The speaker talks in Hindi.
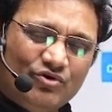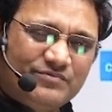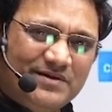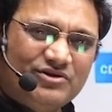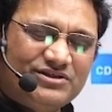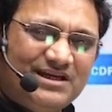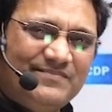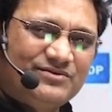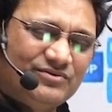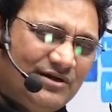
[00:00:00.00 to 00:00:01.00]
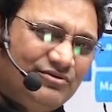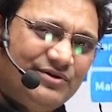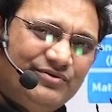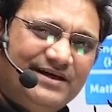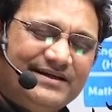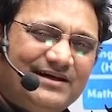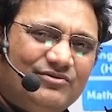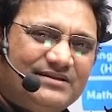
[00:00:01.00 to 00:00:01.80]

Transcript: उसमें जो सिलेबस होता है वो थ्योरेटिकल